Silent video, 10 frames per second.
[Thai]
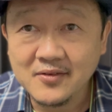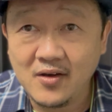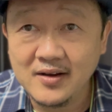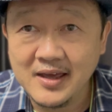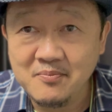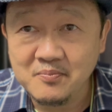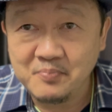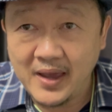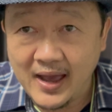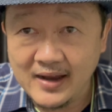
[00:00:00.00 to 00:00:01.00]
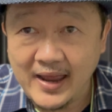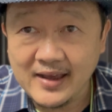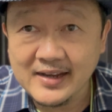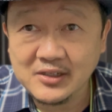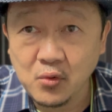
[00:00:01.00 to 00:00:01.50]
ก็เลยไปหาแหล่ง
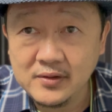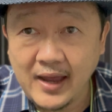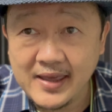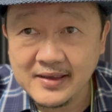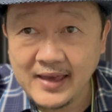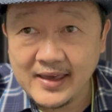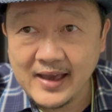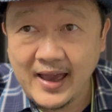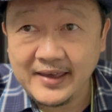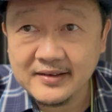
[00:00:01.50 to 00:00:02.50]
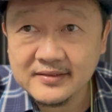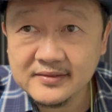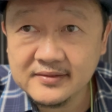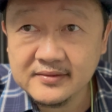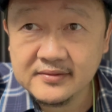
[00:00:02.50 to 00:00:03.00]
เงินทุนได้ง่า
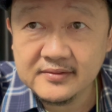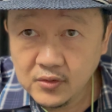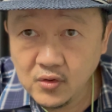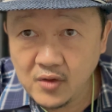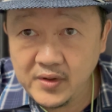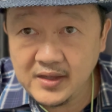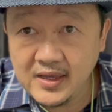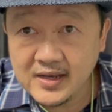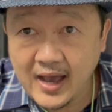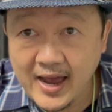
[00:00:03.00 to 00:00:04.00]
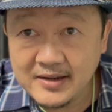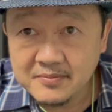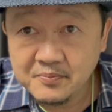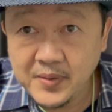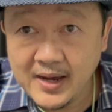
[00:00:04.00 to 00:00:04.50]
ยๆ ด้วยวิธีการ
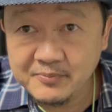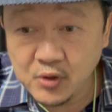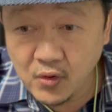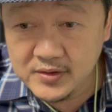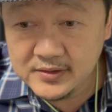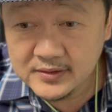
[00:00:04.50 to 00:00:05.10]
เพิ่มทุน